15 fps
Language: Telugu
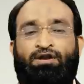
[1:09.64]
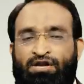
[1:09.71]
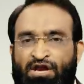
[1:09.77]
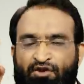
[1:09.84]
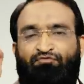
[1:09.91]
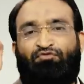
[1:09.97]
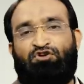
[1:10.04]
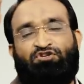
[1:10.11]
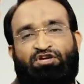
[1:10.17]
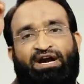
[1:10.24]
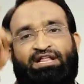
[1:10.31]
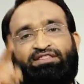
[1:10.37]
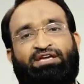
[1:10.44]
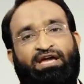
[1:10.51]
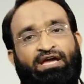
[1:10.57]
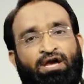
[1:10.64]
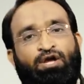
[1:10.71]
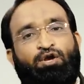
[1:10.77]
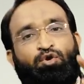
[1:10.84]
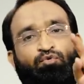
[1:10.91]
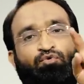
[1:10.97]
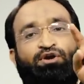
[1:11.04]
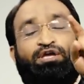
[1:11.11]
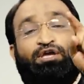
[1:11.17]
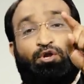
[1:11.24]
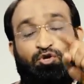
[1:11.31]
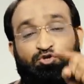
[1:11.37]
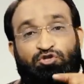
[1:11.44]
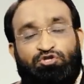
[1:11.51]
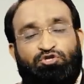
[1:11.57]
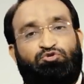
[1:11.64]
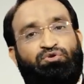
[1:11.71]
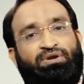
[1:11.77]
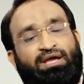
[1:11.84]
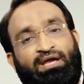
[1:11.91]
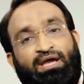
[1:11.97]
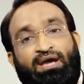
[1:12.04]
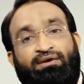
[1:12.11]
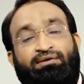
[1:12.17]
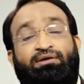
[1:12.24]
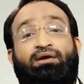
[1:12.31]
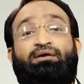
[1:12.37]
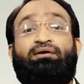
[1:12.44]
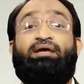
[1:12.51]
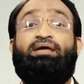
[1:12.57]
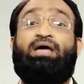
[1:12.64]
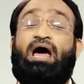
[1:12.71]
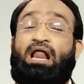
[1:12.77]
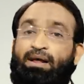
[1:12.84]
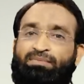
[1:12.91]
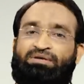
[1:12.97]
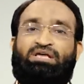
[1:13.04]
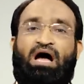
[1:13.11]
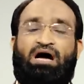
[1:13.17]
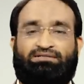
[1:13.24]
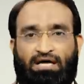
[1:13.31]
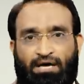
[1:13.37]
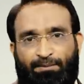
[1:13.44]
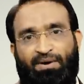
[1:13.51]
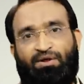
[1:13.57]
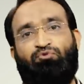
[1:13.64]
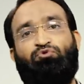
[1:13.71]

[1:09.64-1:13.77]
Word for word: నీ ఫ్యూచర్ అనేది నువ్వు ఈరోజు తీసుకునే నిర్ణయాల మీద ఆధారపడి